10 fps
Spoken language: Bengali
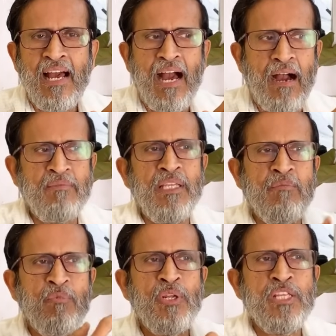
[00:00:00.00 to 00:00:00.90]
আমাদের
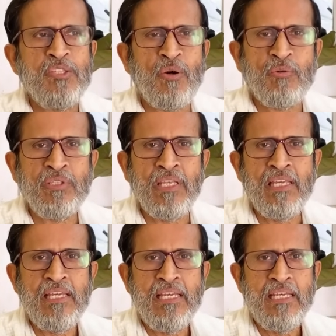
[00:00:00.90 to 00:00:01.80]
মনের জগতে
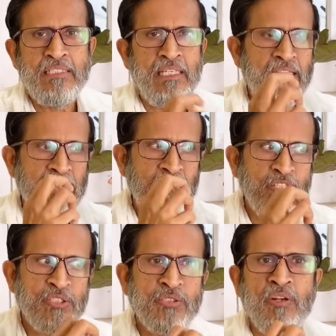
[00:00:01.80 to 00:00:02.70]
সেই
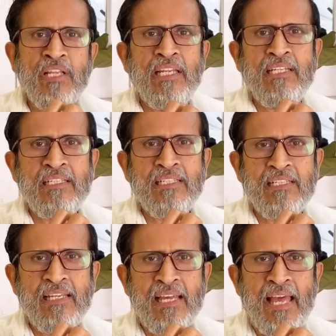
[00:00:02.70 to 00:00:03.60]
ঈশ্বরের
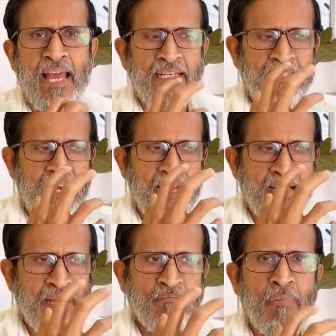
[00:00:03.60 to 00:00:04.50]
একটা
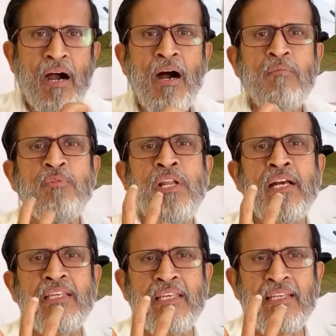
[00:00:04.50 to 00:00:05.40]

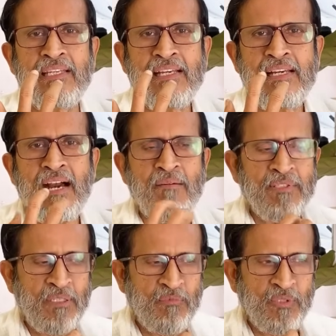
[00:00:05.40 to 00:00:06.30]
ভাবনাকে
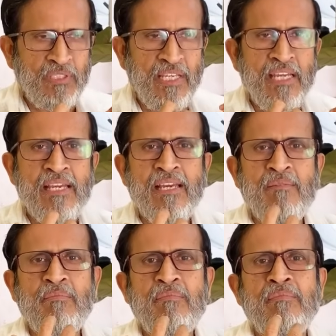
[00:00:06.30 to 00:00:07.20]
আমাদের মধ্যে
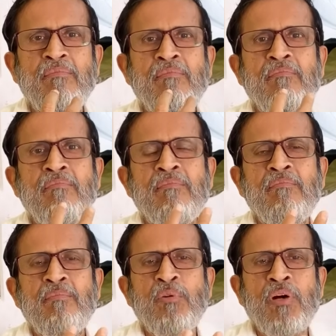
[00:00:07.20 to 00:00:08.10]

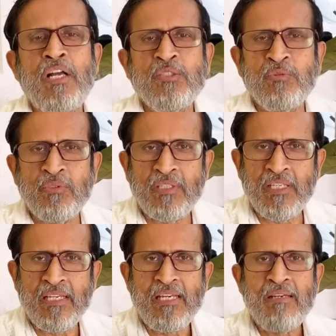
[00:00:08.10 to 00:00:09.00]
প্রকাশ করতে
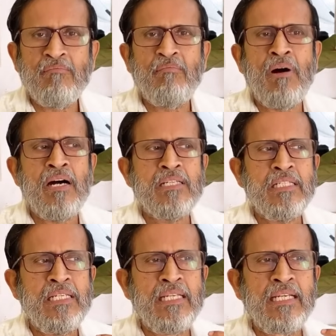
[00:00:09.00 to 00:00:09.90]
বা
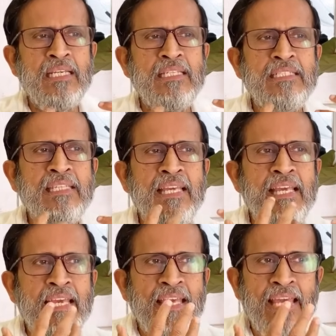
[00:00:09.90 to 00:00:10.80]
সেটাকে নিয়ে
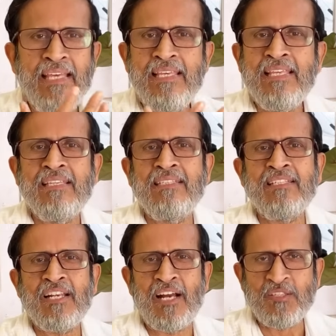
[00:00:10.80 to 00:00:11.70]
এগিয়ে যেতে
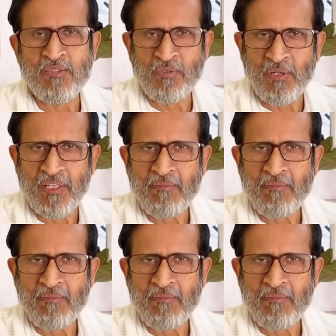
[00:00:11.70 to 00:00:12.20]
সাহায্য করে